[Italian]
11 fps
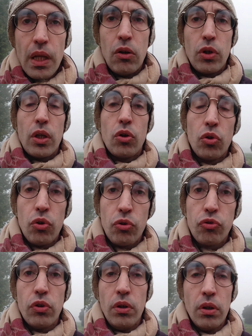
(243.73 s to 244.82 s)
Lo
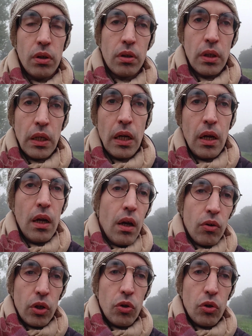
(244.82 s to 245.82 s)
riconosco, lo